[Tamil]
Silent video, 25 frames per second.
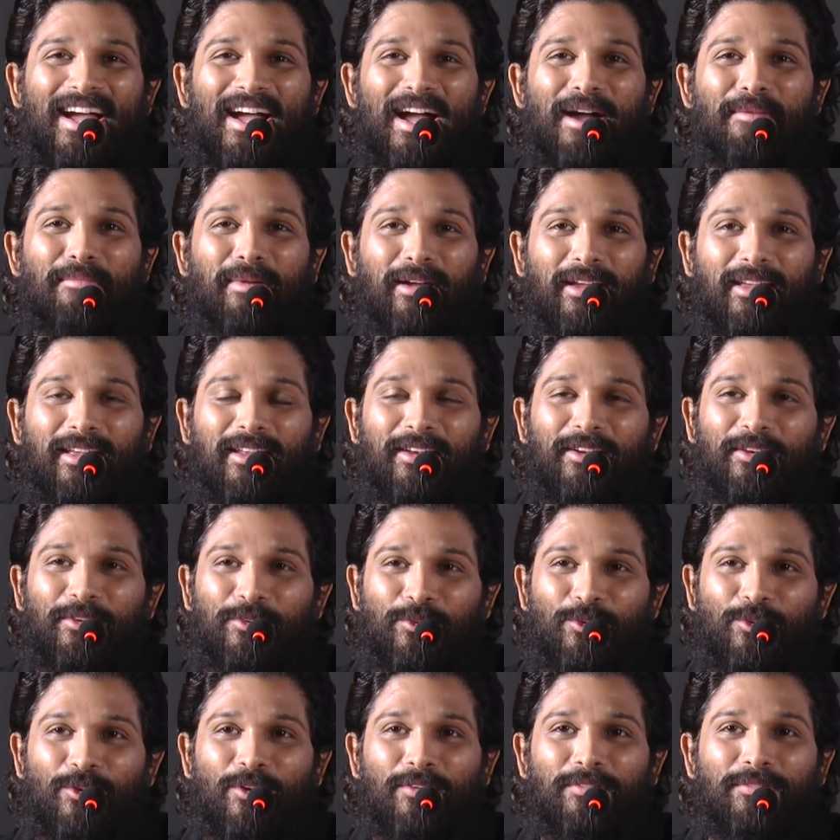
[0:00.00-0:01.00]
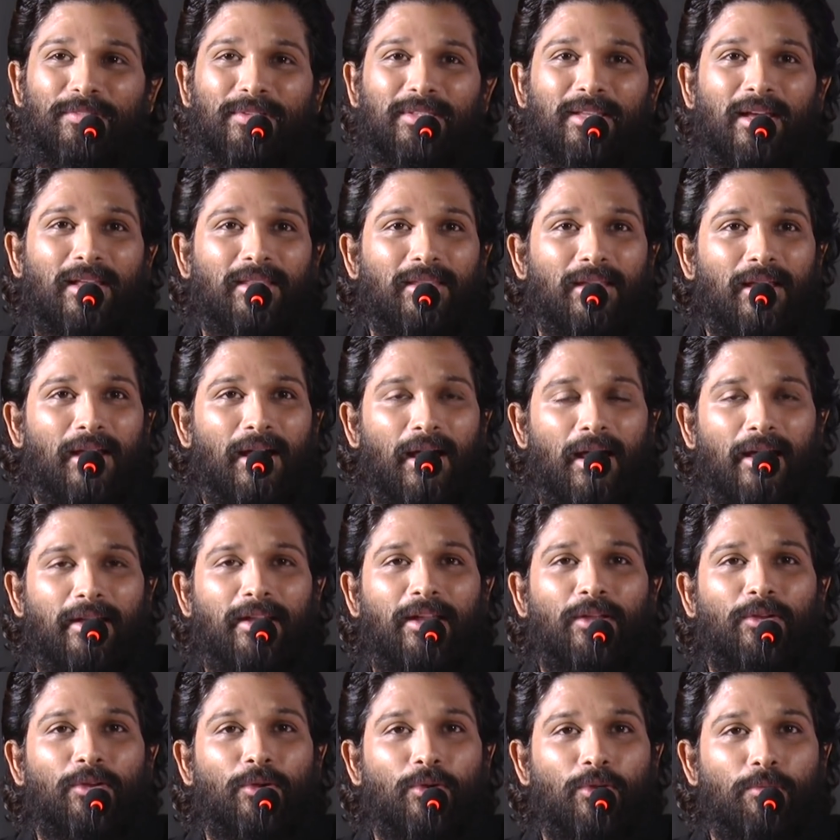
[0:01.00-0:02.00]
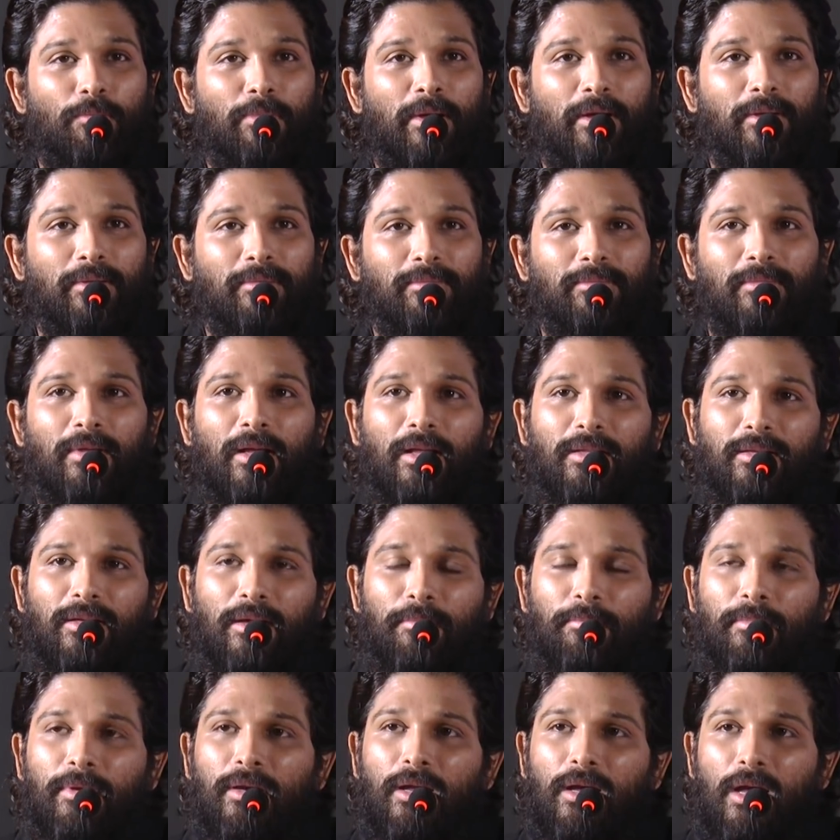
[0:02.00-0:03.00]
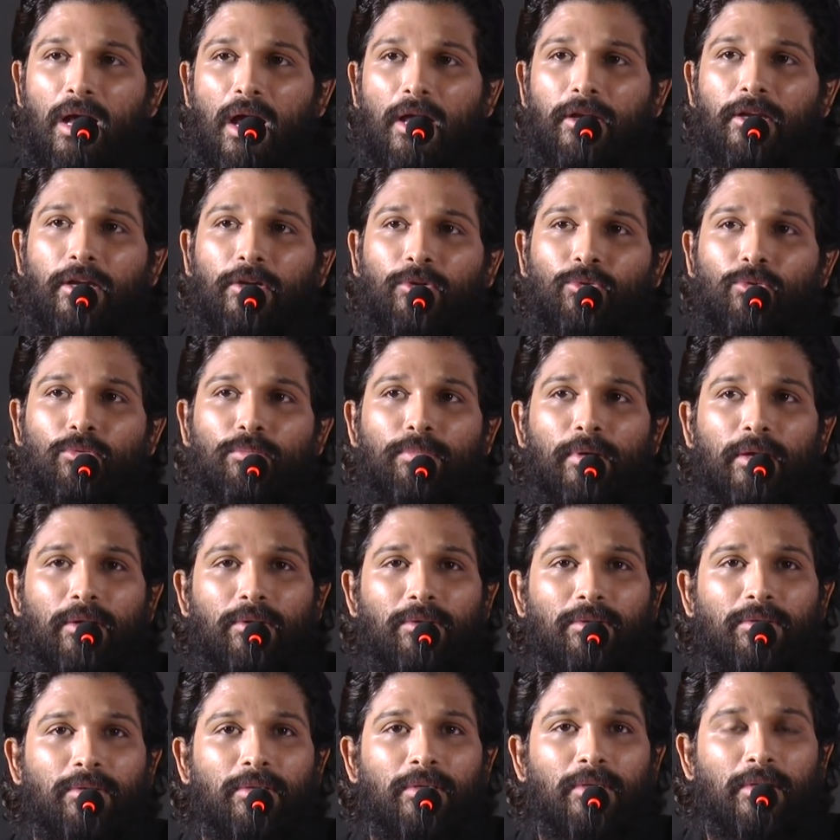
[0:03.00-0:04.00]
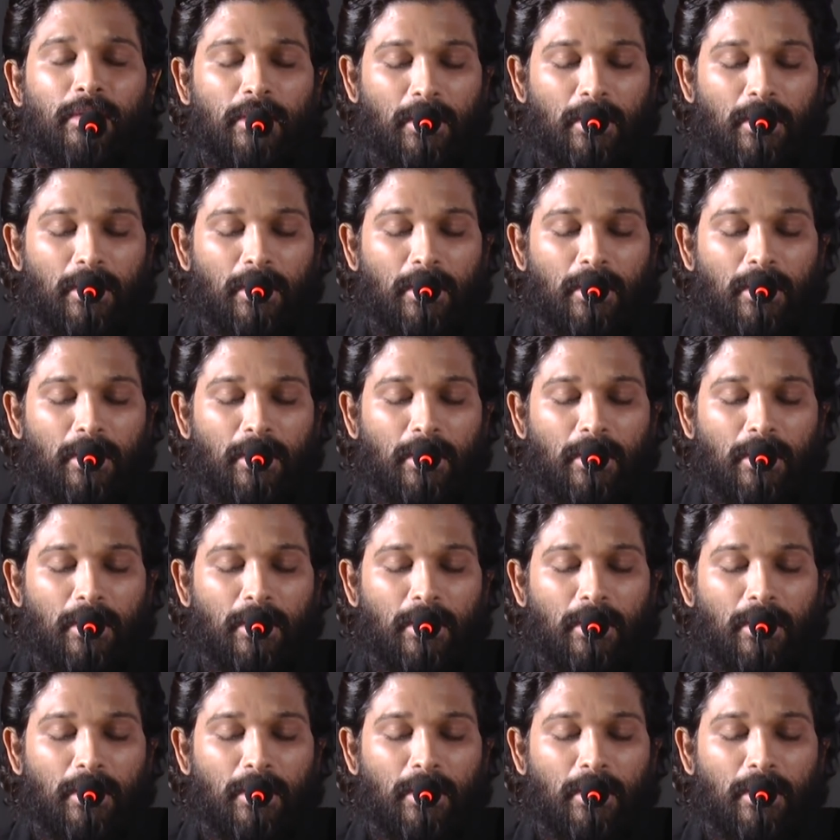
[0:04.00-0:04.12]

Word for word: நம்ம கெரியர் டுக் ஆஃப் வித் அந்த ஆரியான்னு ஒரு படம் அதுக்கப்புறமா நாங்கள் ஆரியா டூ பண்ணோம்